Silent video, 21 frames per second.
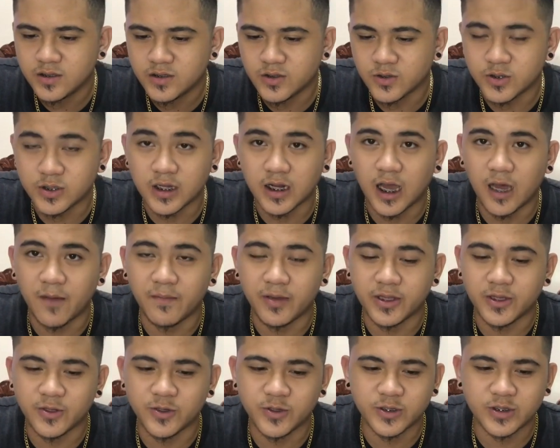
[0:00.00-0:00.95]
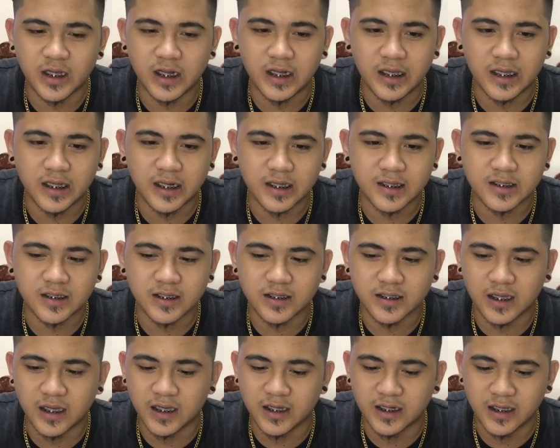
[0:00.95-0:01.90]
So, sinama niya sa lyrics,
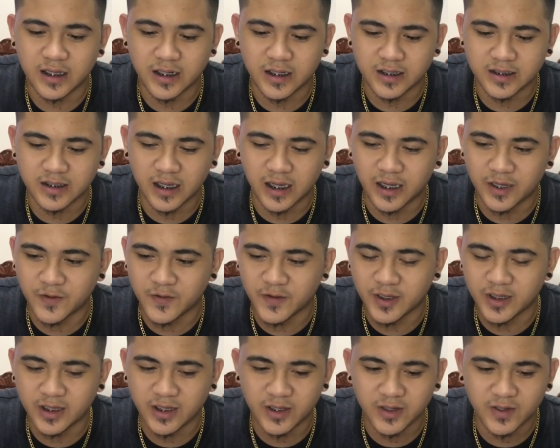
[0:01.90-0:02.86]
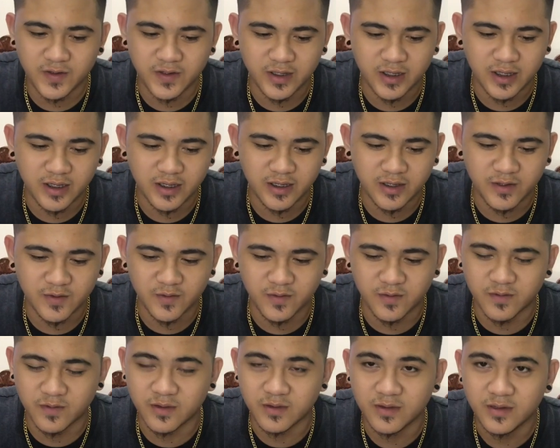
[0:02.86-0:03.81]
sa, sa ano niya dito na
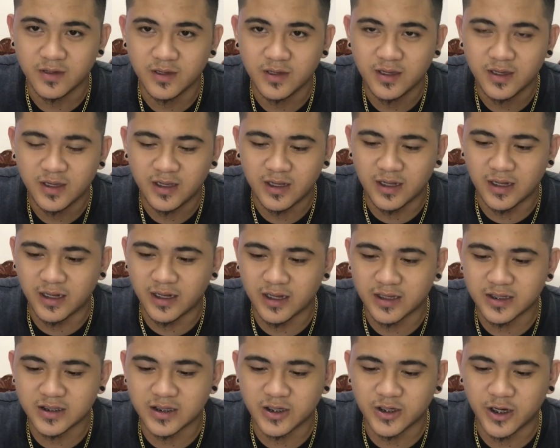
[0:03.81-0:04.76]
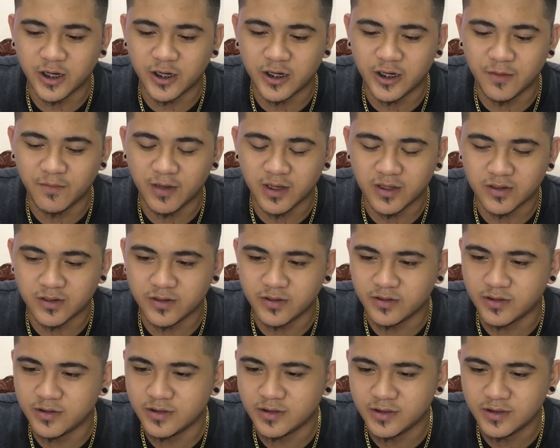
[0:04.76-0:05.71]
yung lyrics ni Charlie Mack doon.
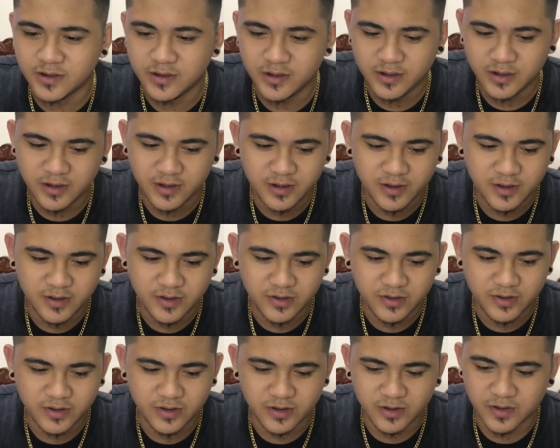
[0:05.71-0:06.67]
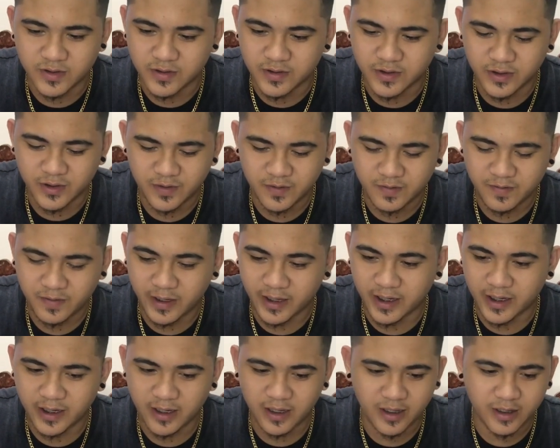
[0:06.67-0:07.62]
So, yun.
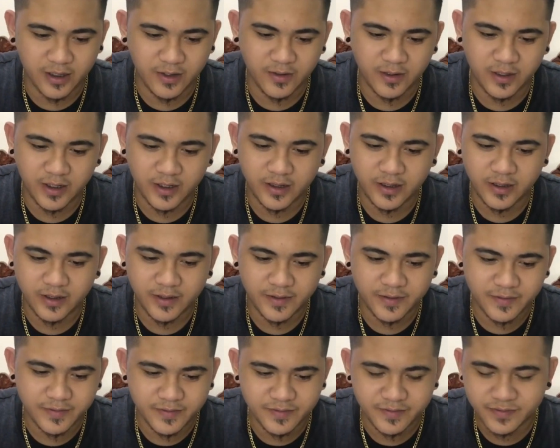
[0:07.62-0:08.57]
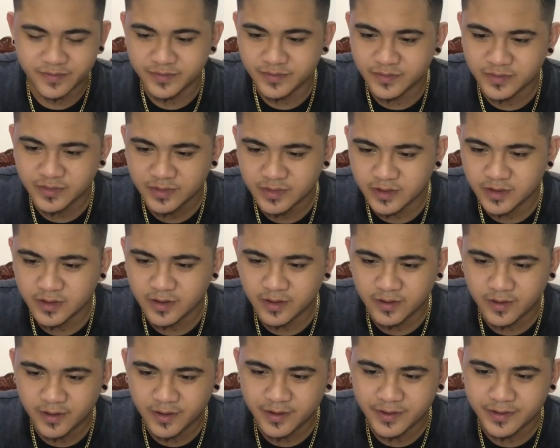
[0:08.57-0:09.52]
Pakinggan na natin ulit.
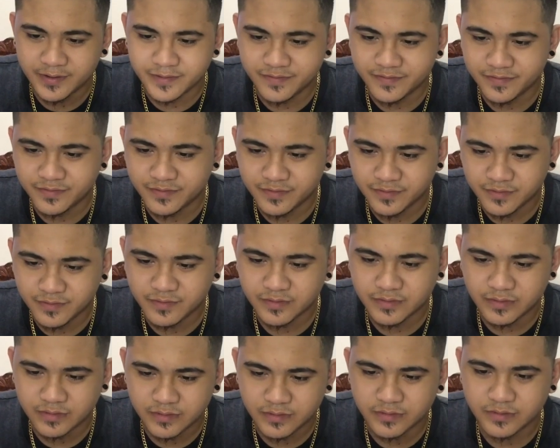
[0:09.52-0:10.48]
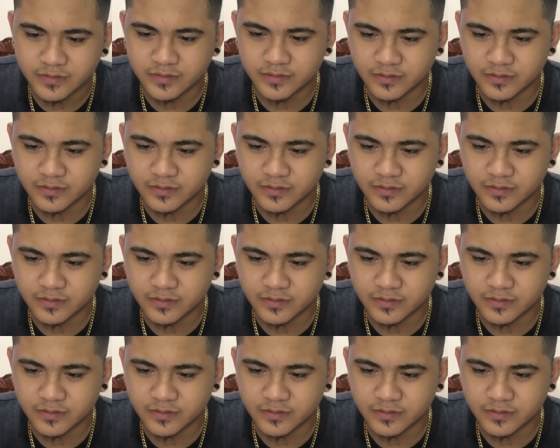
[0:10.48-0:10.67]
Laging pinapaniwala na